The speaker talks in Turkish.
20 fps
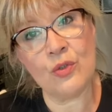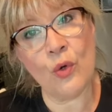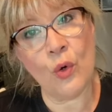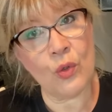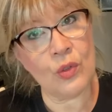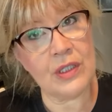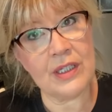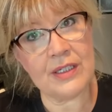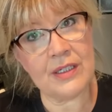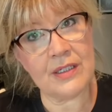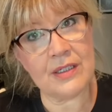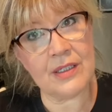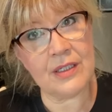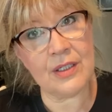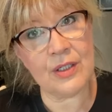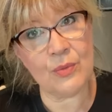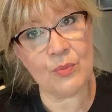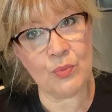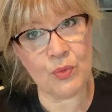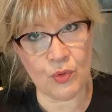
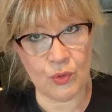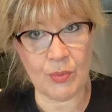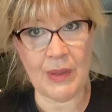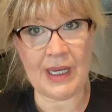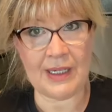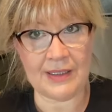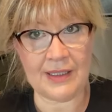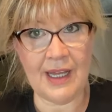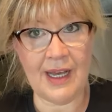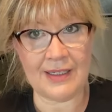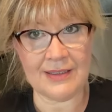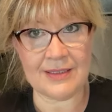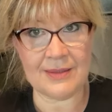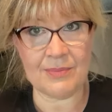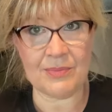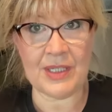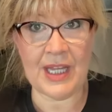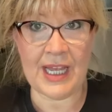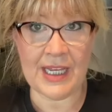yollarını bulmak lazım.